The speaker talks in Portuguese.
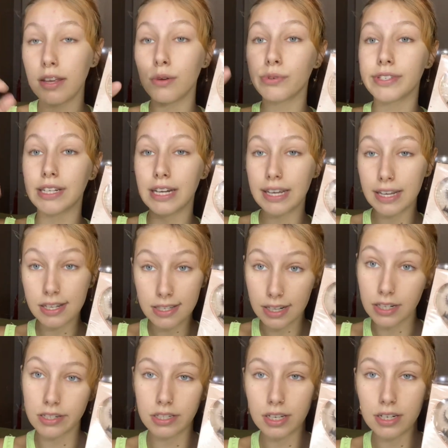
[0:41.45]
e os links na
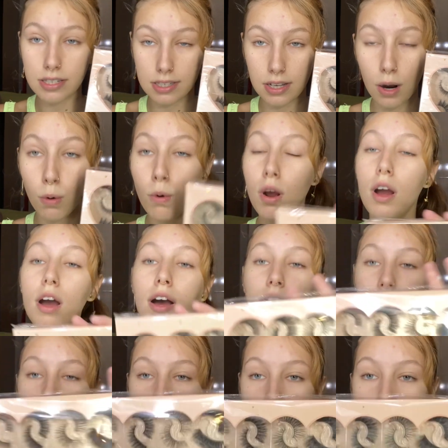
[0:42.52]
descrição,
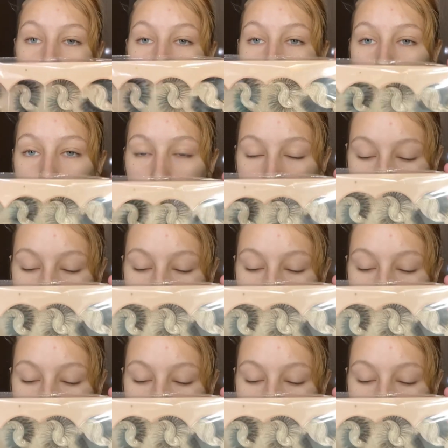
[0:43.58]
tá? Olha esse